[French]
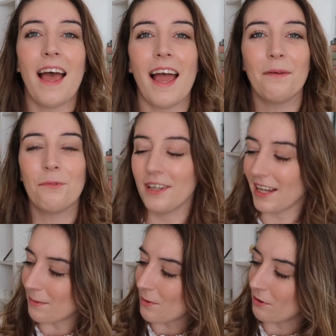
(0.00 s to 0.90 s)
Elles m'ont
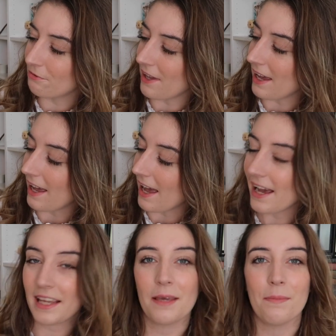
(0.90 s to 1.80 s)
également offert
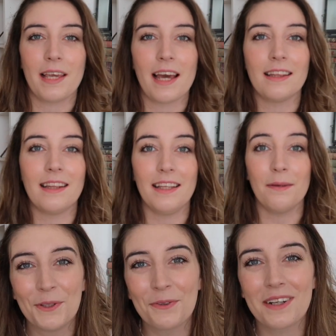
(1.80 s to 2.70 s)
Harry et Meghan livre.
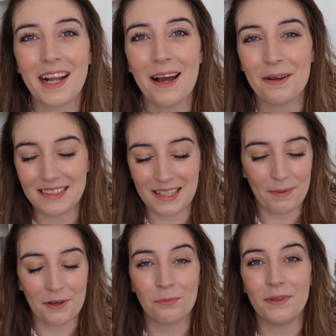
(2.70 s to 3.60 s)
Donc là, c'est
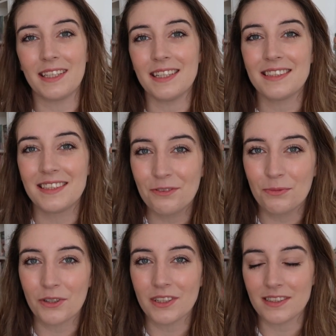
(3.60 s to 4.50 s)
pas compliqué. Si vous me
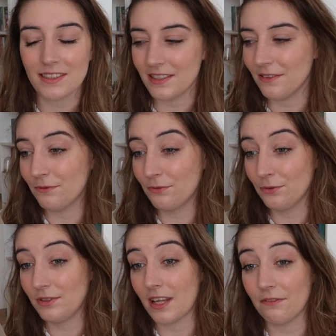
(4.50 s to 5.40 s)
connaissez, vous
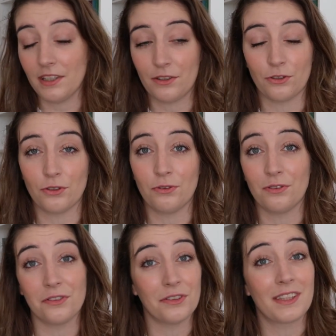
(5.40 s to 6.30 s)
savez que je suis
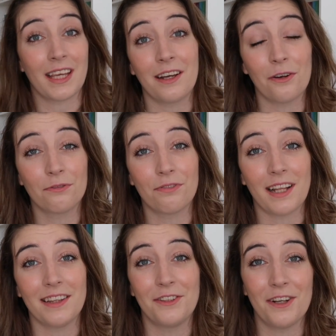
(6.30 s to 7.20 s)
une très grande
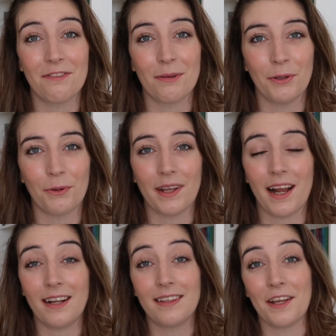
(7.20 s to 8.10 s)
fan de la famille
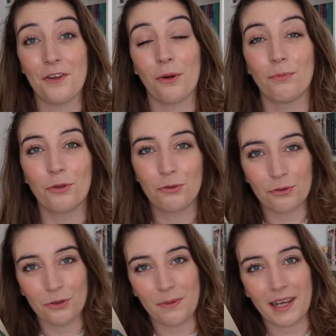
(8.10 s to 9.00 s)
royale. D'ailleurs, beaucoup ont
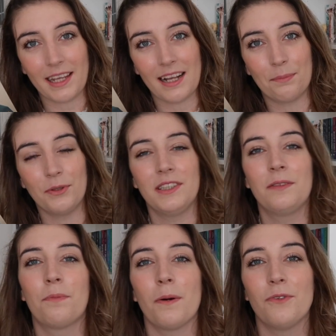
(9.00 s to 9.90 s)
remarqué la petite
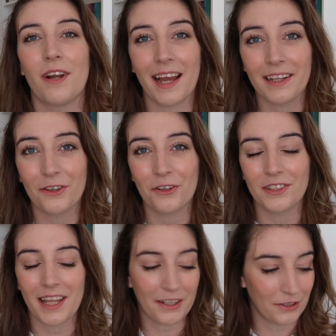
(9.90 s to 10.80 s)
pop de la reine
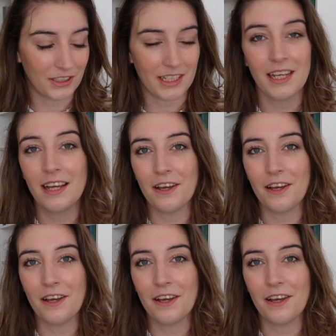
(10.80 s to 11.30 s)
d'Angleterre que j'ai